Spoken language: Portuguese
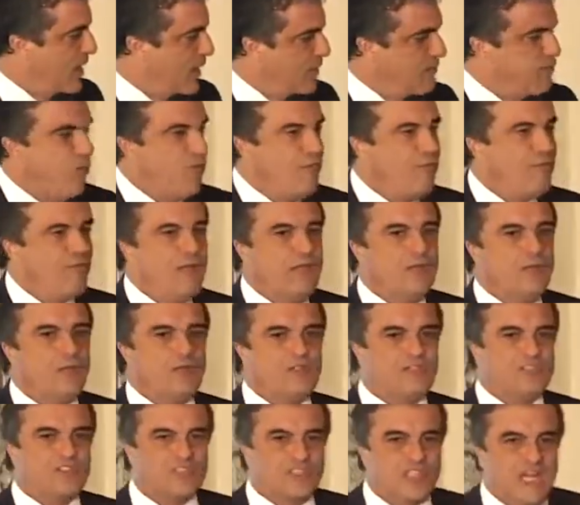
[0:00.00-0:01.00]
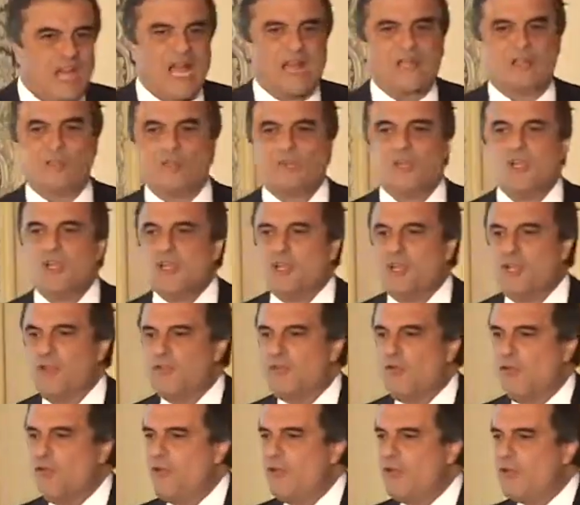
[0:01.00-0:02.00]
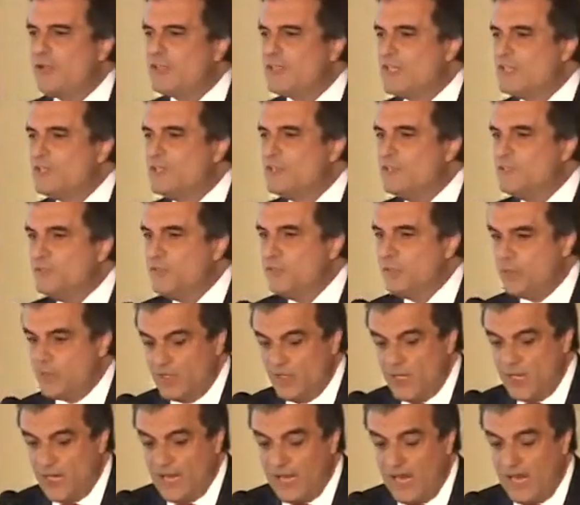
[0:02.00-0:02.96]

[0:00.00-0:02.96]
envolvendo o Estado, envolvendo a sociedade civil,